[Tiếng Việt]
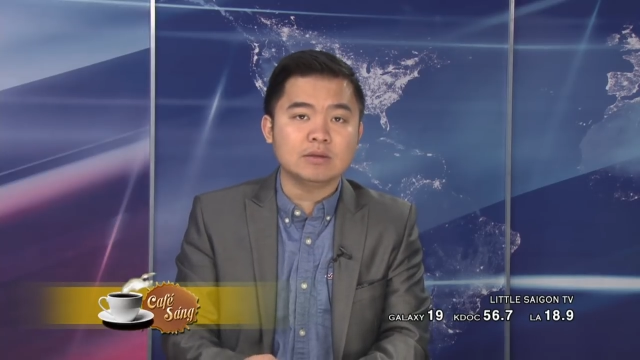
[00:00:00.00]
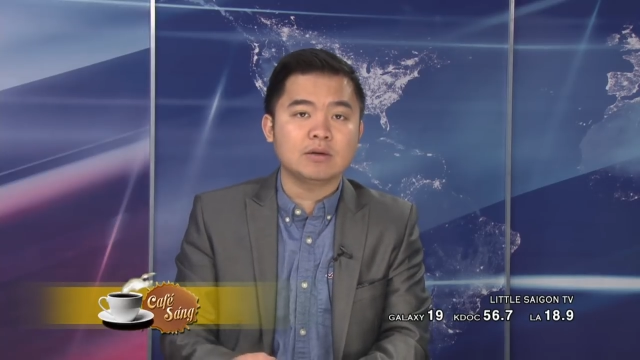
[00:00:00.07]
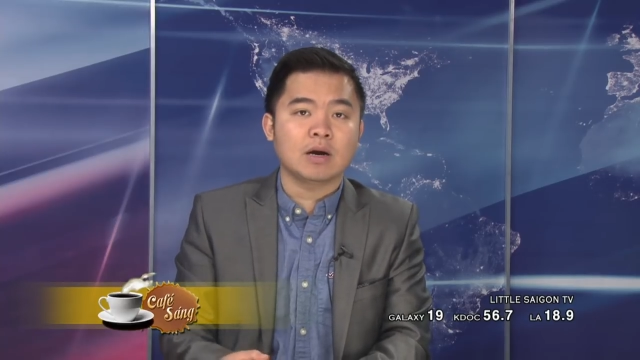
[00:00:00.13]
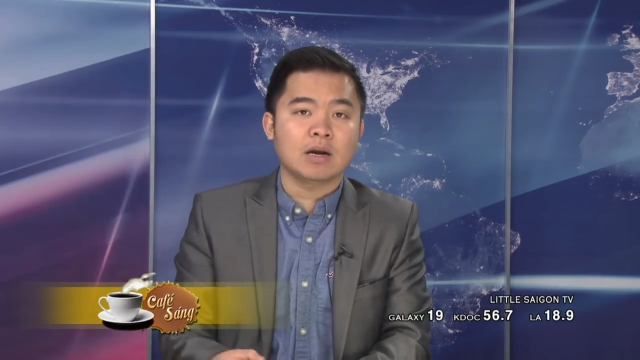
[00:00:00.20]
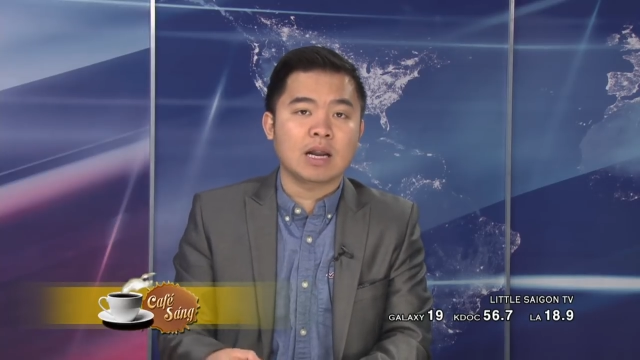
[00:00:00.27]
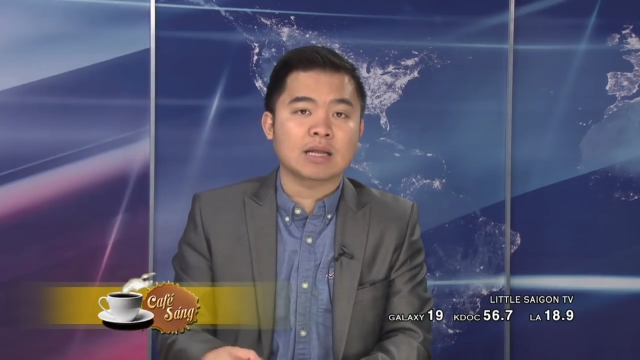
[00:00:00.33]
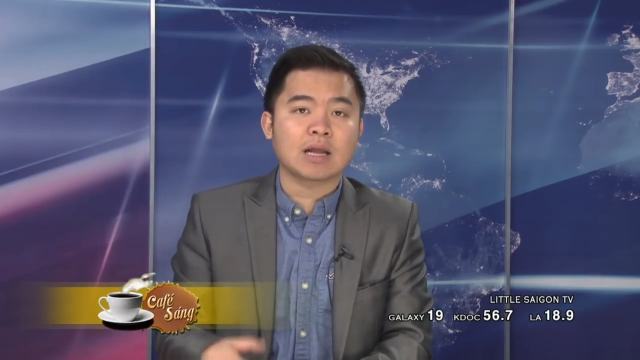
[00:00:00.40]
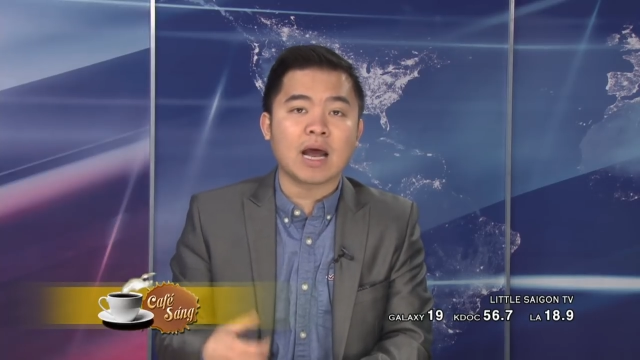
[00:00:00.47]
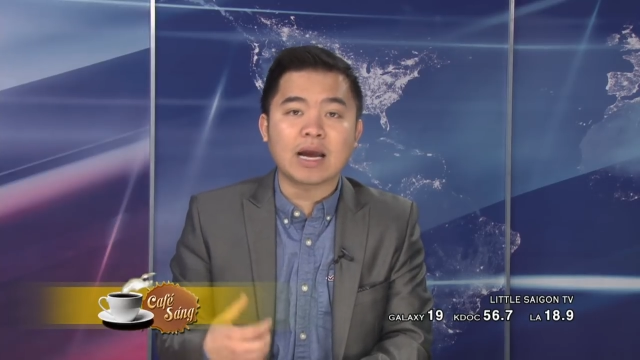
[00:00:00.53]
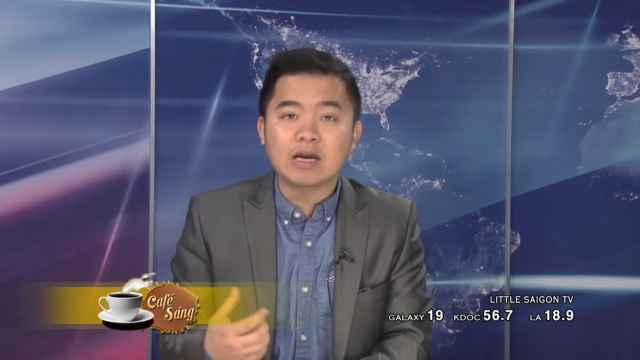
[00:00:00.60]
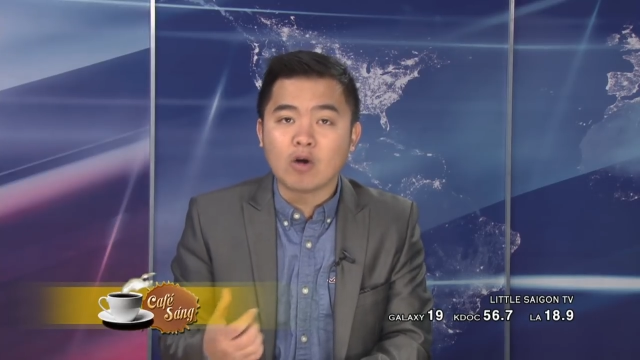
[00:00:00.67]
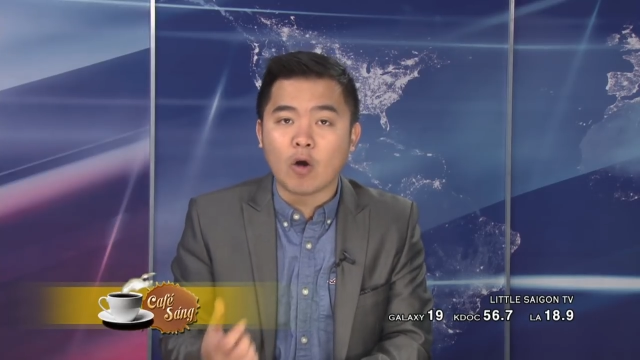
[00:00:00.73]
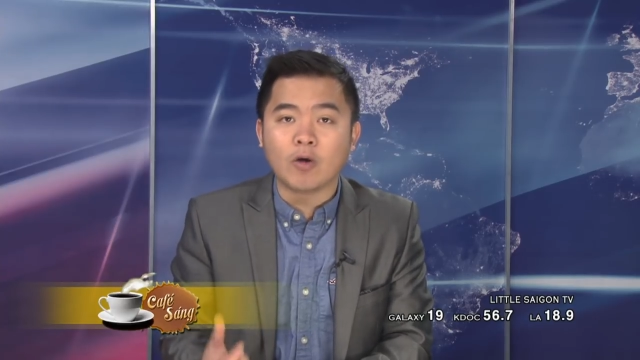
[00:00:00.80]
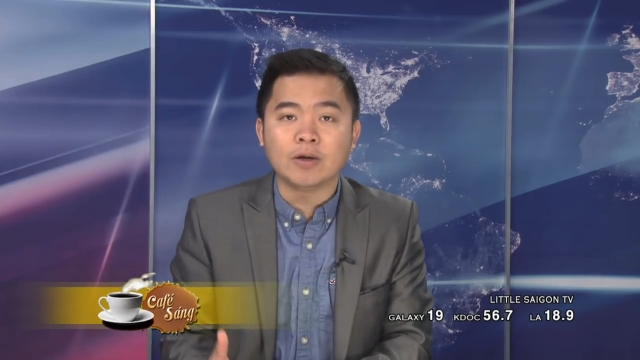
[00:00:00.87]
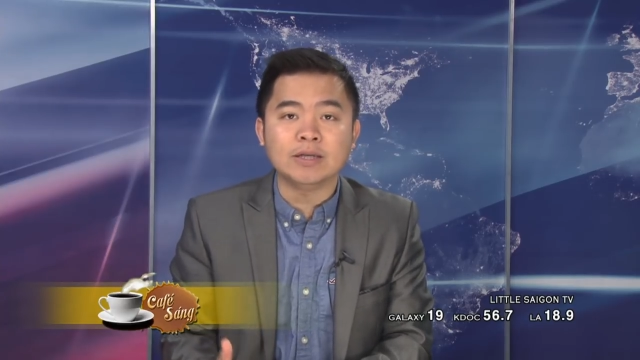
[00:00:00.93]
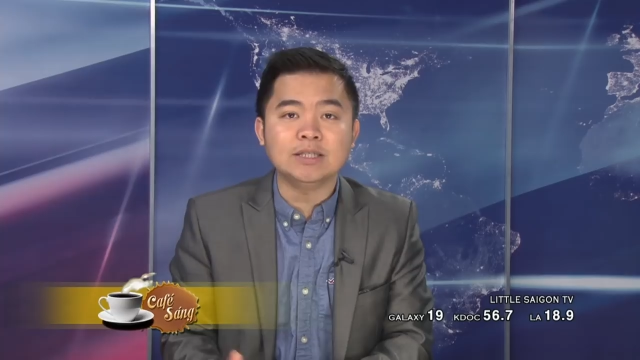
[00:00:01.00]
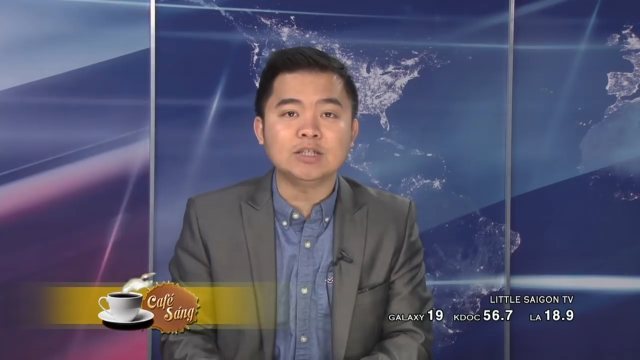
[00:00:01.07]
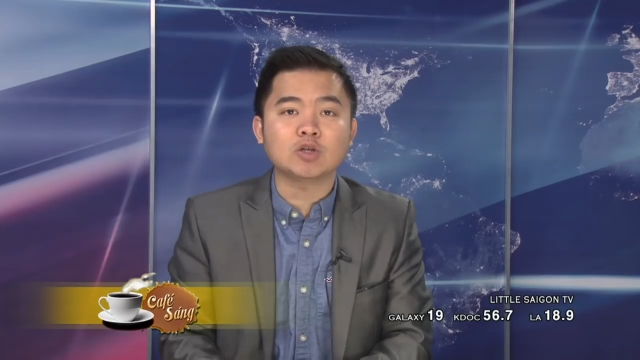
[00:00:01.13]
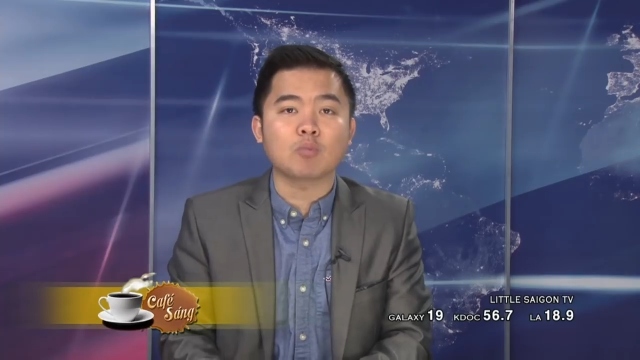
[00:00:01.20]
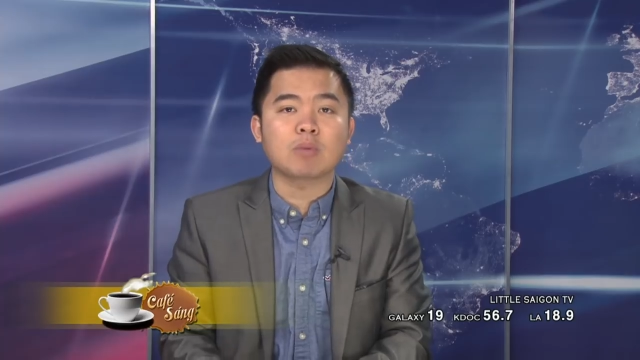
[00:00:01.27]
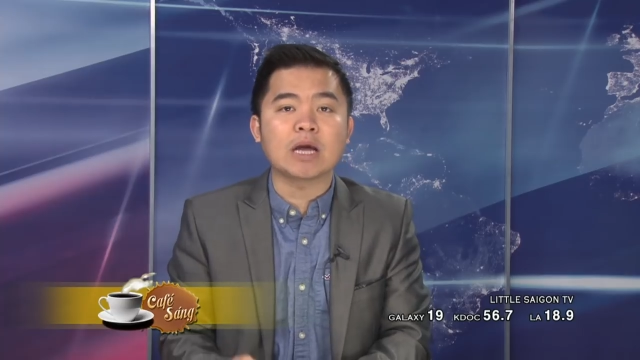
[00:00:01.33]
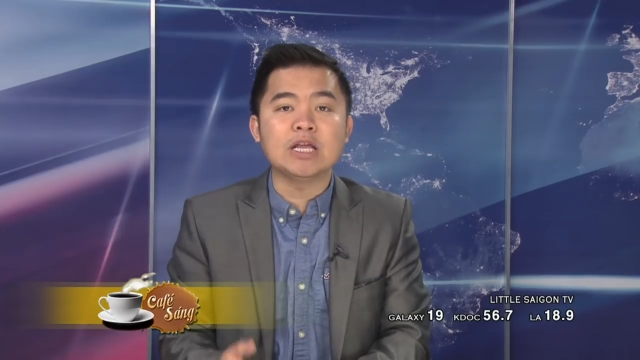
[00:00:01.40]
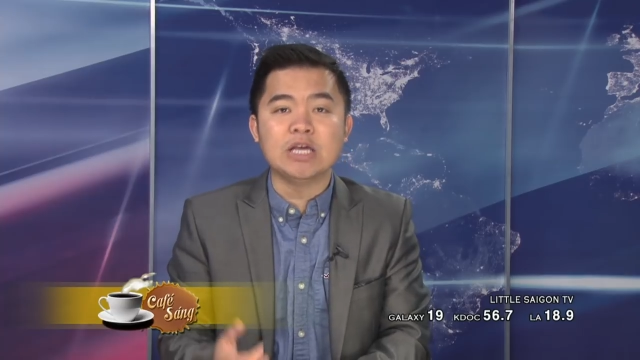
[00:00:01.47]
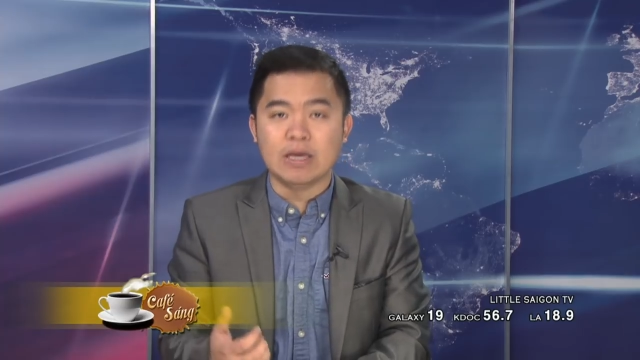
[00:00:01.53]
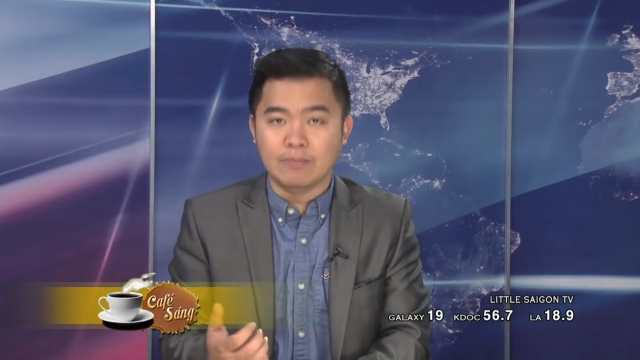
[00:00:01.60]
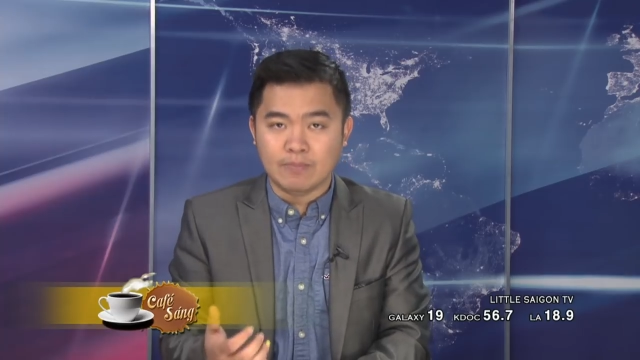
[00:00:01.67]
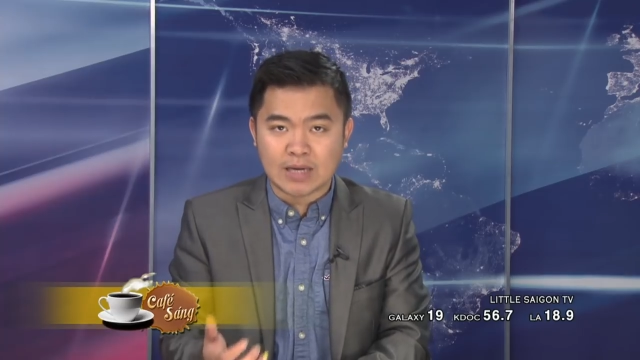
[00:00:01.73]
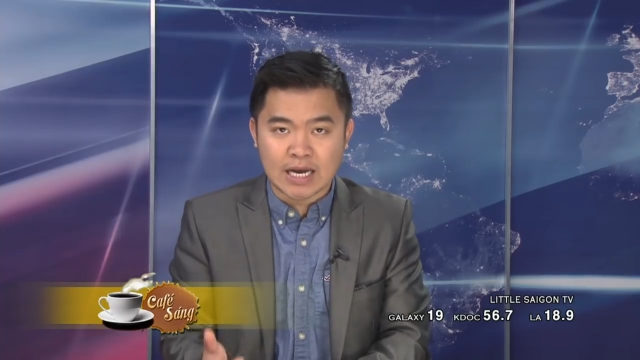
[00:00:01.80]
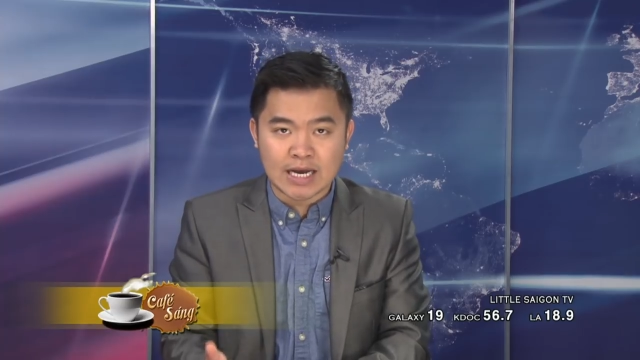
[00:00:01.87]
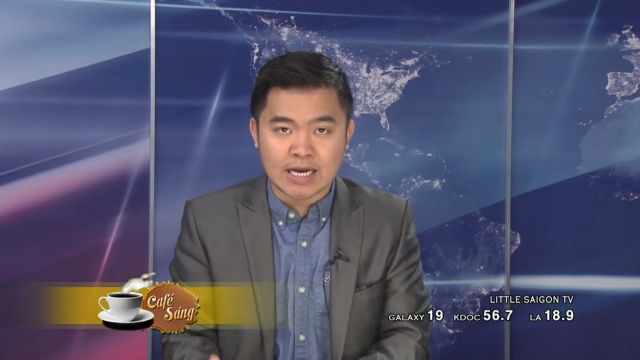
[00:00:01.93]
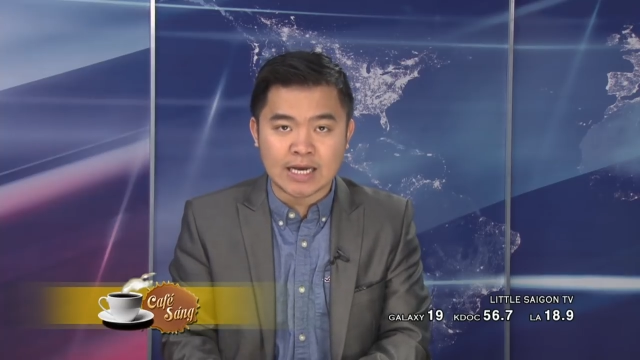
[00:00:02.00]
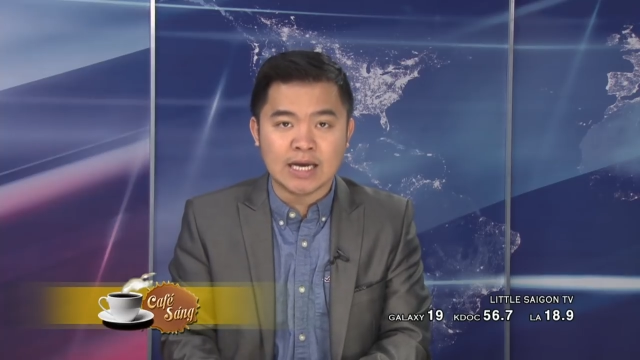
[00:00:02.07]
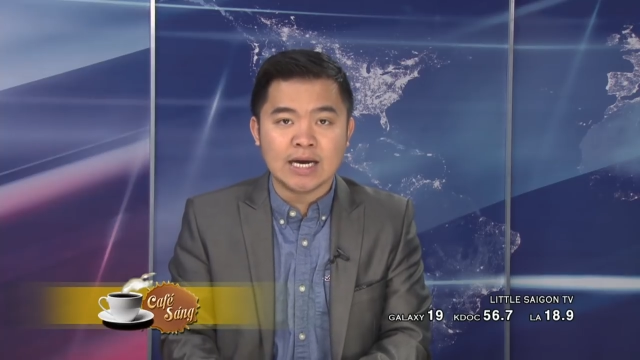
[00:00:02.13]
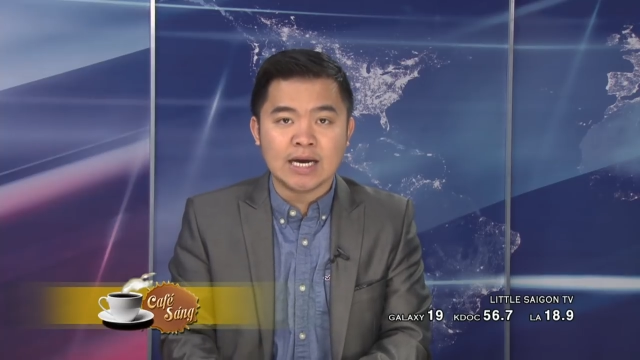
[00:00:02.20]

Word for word: gọi là thay đổi trong cái nhiệm kỳ